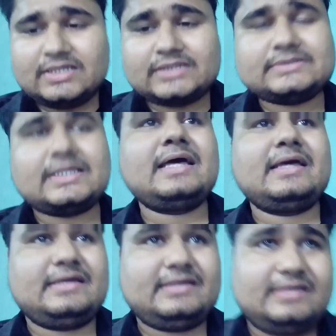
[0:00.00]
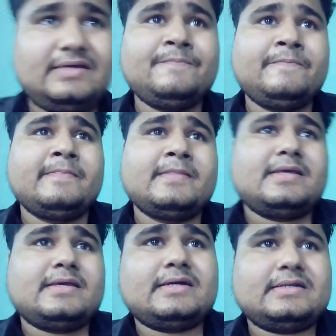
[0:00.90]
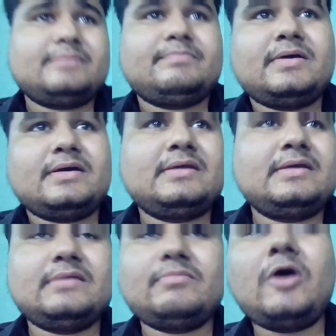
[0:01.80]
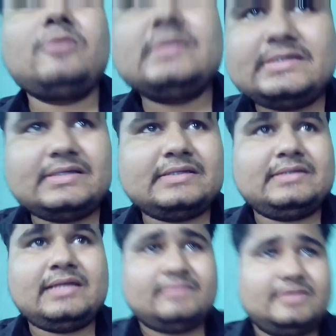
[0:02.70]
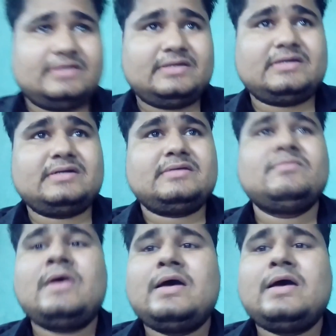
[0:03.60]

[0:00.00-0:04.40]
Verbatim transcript: उन्हें लगता है कि कटप्पा बाहुबली की हत्या में कट